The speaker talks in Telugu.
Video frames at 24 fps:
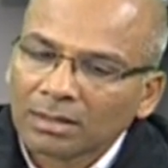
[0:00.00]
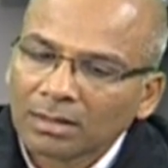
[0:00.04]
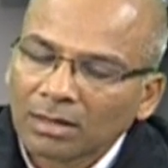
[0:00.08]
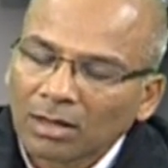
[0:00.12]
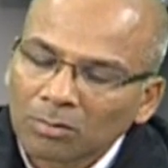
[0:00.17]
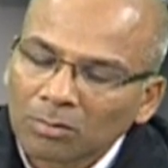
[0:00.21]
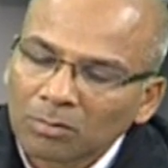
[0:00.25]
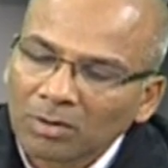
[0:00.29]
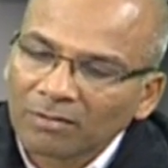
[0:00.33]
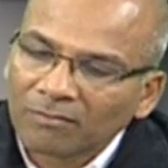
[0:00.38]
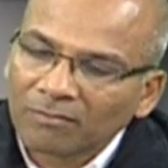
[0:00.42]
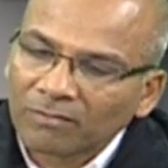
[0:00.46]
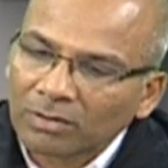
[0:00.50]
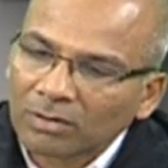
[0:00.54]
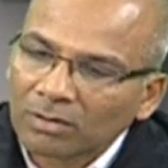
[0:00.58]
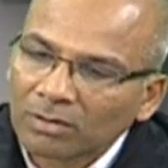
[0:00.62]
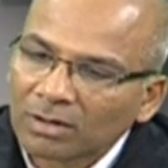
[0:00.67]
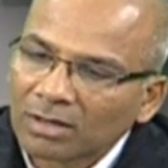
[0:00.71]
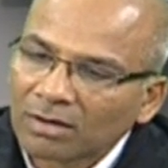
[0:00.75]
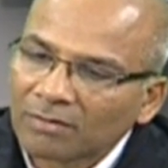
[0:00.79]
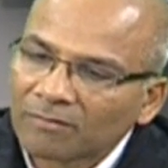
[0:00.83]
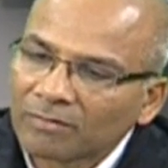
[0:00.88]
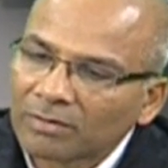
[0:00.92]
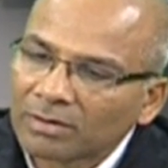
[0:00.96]
నార్మల్
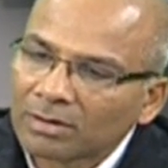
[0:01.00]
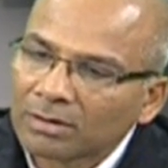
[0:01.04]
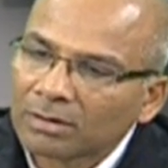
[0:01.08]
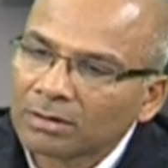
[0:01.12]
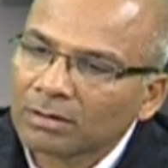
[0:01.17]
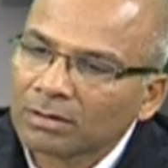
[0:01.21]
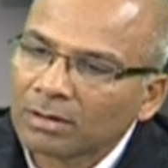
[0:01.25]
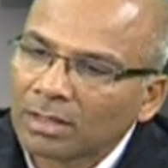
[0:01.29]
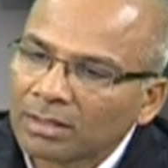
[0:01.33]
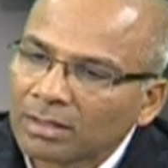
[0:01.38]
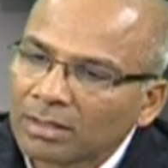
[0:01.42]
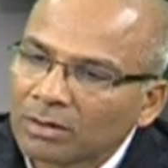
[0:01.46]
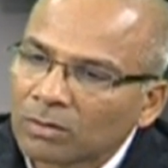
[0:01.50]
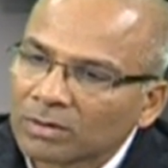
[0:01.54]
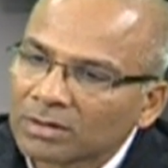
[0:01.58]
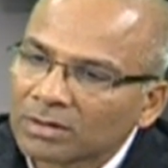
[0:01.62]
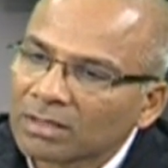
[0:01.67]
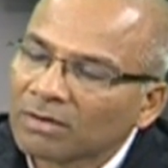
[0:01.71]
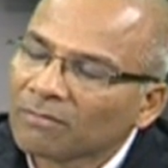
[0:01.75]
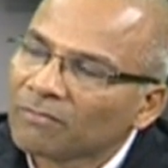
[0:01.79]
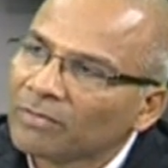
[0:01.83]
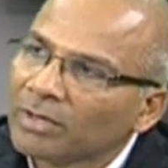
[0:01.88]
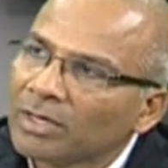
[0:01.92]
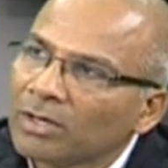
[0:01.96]
ఫోటోగ్రాఫర్ అంటే
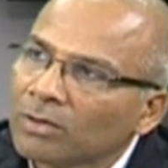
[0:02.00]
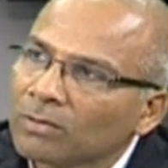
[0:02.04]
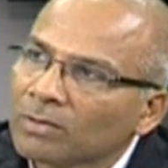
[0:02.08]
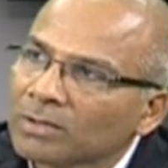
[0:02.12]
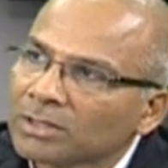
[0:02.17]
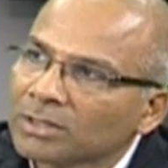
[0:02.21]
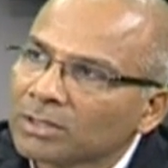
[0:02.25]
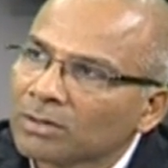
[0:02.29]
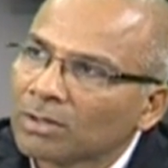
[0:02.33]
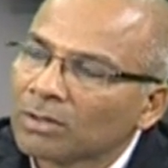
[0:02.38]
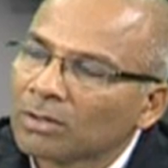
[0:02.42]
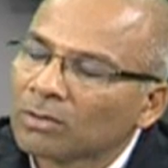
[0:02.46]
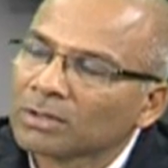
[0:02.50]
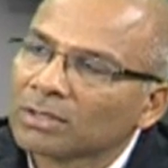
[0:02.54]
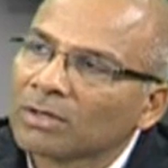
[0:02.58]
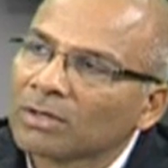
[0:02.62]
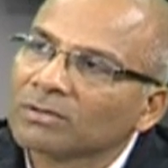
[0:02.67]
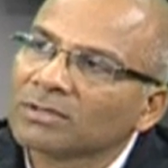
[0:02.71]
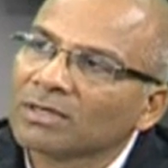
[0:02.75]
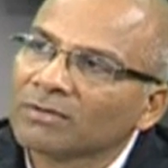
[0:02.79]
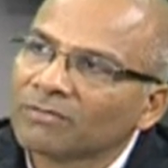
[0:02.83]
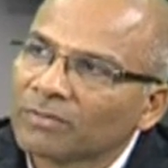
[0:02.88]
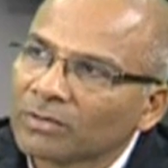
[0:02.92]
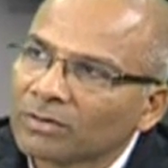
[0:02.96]
కొత్తగా ఫీల్డ్లోకి వచ్చిన వాళ్ళు ఒక
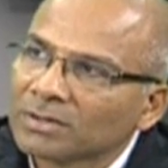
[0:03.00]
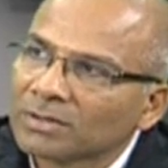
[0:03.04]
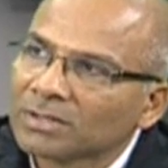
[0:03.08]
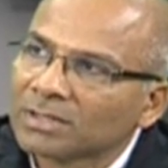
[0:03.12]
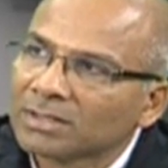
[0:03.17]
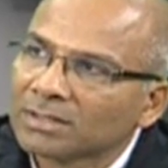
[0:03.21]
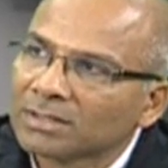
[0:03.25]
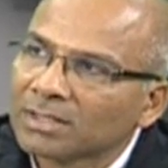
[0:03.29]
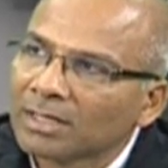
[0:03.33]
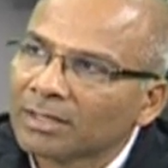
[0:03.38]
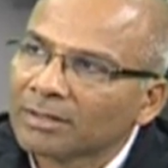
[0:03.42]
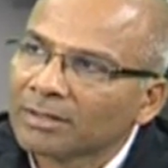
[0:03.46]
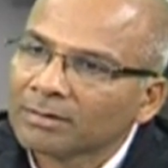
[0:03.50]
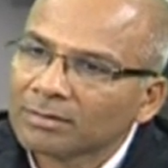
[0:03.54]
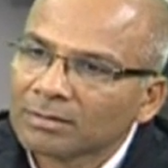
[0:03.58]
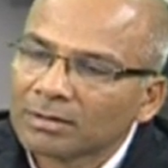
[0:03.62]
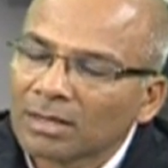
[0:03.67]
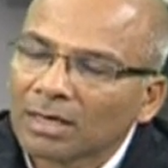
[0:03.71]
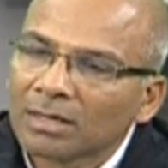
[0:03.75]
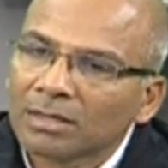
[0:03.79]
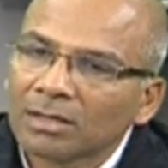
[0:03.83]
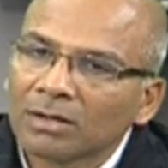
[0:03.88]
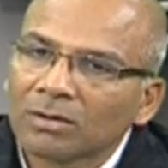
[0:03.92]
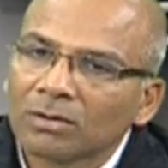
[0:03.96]
థౌసండ్ ఫొటోస్ తీస్తే
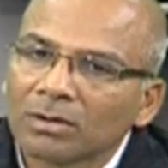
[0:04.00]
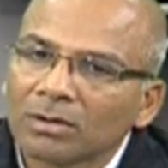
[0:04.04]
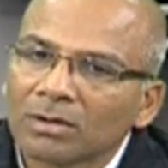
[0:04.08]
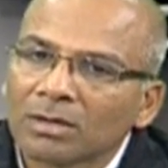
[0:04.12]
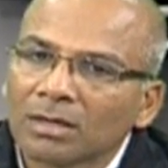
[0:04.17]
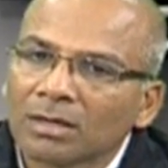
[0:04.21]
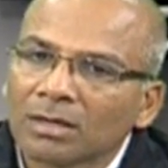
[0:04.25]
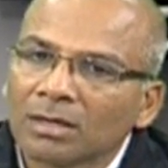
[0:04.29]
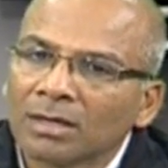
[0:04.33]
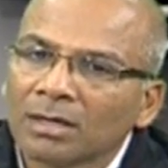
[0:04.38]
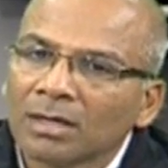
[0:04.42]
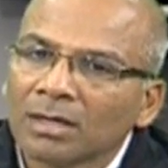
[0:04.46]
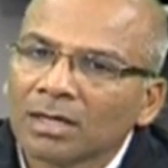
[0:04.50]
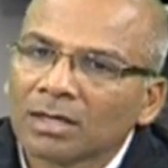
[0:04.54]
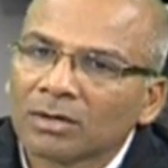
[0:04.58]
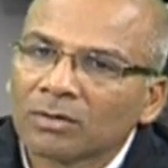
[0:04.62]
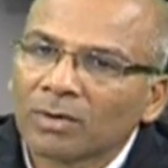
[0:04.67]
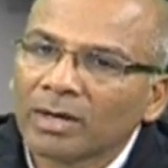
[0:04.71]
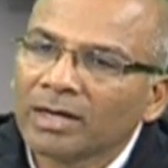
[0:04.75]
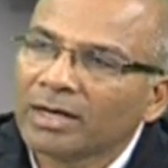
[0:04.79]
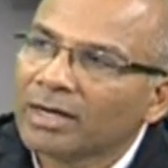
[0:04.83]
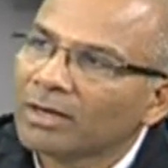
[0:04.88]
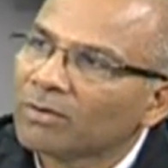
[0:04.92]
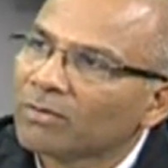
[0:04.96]
దాంట్లో ఒక
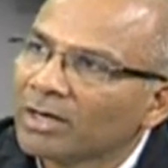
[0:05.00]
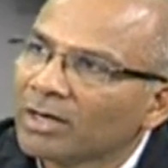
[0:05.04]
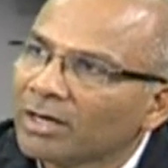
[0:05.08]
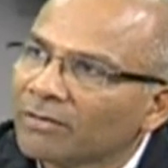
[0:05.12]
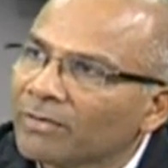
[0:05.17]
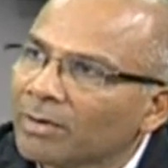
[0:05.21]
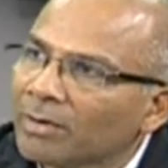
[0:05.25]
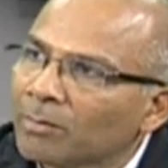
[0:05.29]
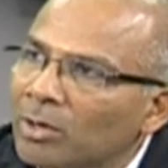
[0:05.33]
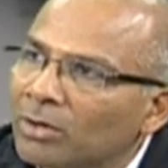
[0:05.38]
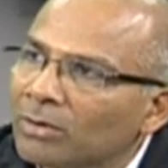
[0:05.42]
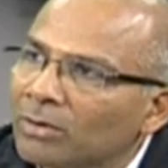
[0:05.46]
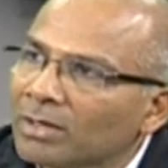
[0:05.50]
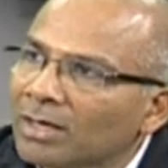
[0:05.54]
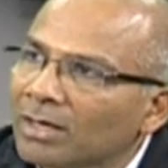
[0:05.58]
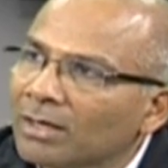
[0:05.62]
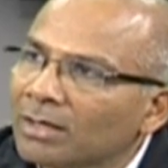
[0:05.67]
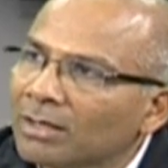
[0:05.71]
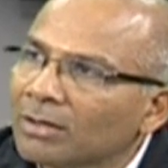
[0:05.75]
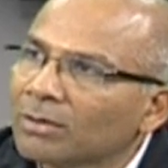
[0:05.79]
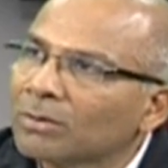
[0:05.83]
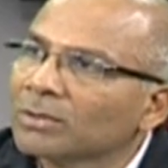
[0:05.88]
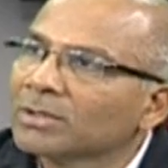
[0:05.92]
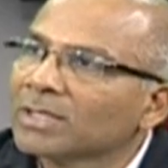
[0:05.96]
ట్వంటీ ట్వంటీ ఫైవ్
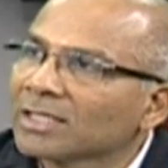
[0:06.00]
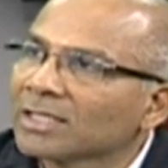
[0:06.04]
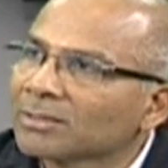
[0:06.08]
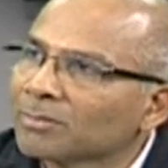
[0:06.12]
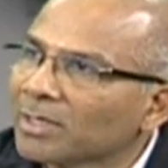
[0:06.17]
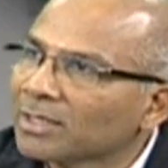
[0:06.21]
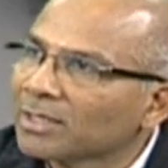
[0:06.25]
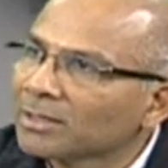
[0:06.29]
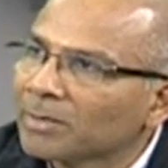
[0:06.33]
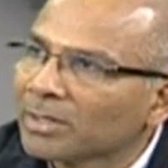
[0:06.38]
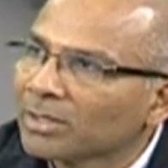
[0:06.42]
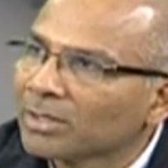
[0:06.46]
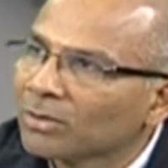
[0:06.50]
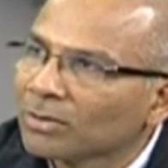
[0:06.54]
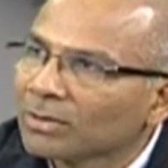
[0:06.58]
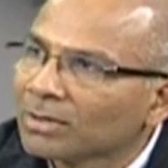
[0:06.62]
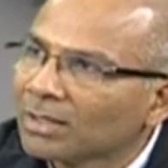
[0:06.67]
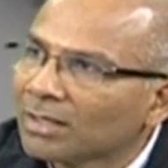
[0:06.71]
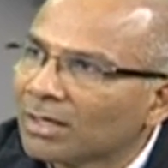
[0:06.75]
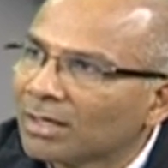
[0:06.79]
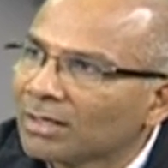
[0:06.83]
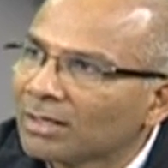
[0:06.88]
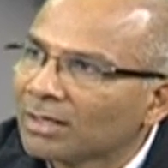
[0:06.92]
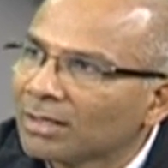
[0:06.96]
బాగుంటాయండి కొంచెం ఎక్స్పీరియన్స్ పెరిగి
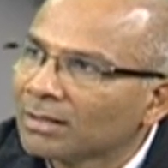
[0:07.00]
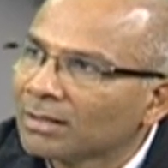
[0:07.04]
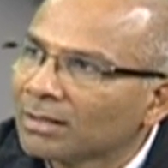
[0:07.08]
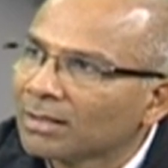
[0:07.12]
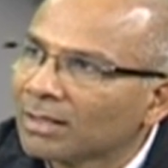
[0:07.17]
కొద్ది హండ్రెడ్